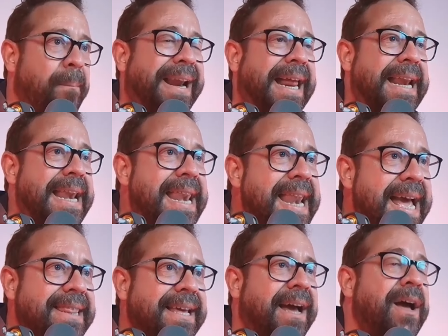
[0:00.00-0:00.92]
para
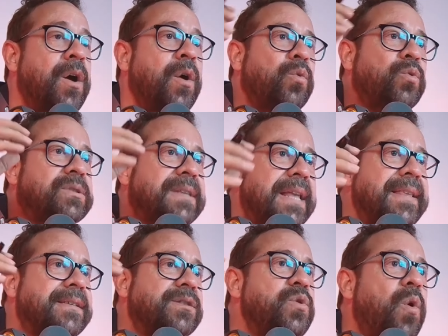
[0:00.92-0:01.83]
nada.
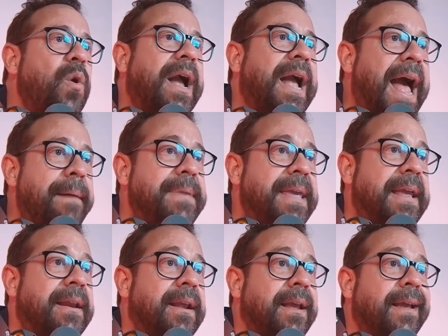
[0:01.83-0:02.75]
Ustedes no
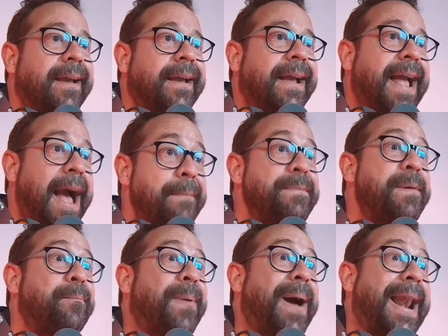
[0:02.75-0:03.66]
cambien.
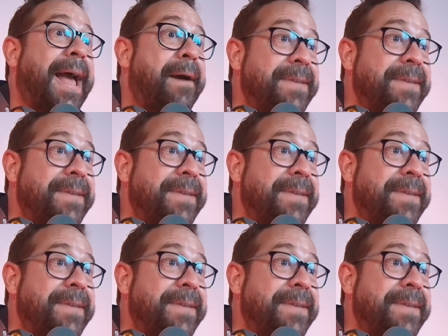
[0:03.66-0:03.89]
Cambien para